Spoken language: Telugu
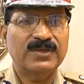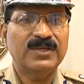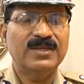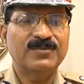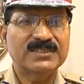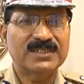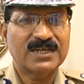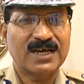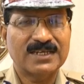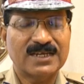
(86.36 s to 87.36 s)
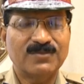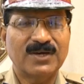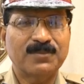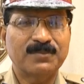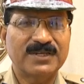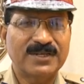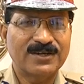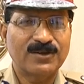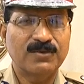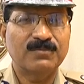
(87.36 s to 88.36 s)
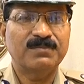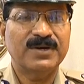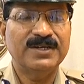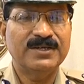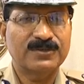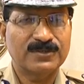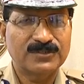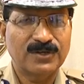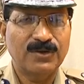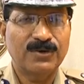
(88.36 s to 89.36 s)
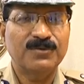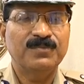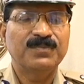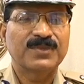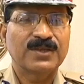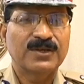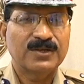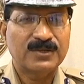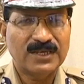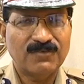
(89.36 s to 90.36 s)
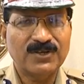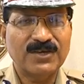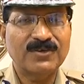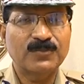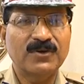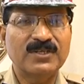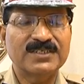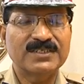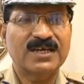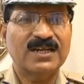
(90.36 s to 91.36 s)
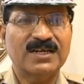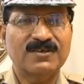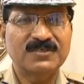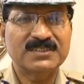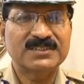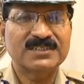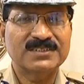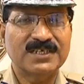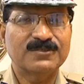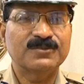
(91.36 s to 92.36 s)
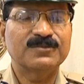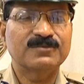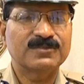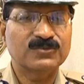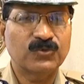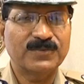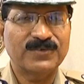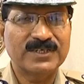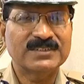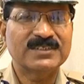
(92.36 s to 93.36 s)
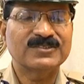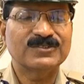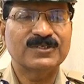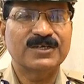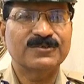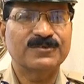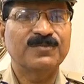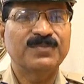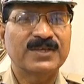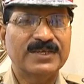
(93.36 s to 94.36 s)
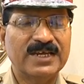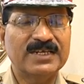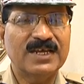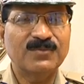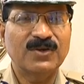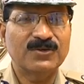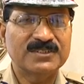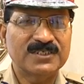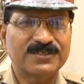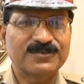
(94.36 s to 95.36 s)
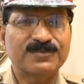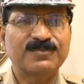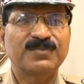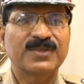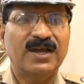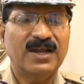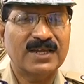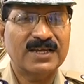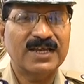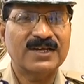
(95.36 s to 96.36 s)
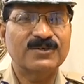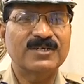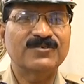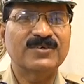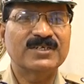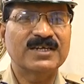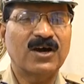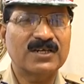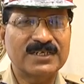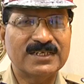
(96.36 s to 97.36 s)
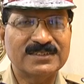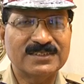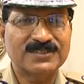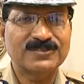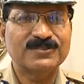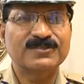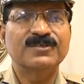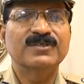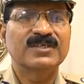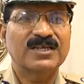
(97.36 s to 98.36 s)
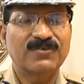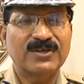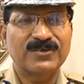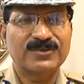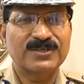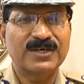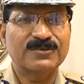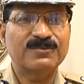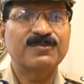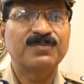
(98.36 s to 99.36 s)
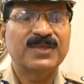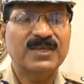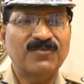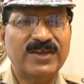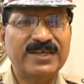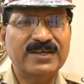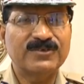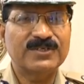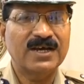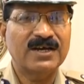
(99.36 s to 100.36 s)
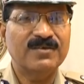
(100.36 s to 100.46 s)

ఈ నిమజ్జన కార్యక్రమాల పీరియడ్లో పన్నెండు రోజుల్లో ఎవరెవరు పోలీస్ అధికారులు అక్కడ విజిట్ చేశారు సూపర్వైజ్ చేస్తున్నారు ఏ టైంలో వచ్చారు అట్లాగే అక్కడ ఉన్నటువంటి ఆర్గనైజర్స్ ఎవరెవరు ఉన్నారు ఇవన్నీ కూడా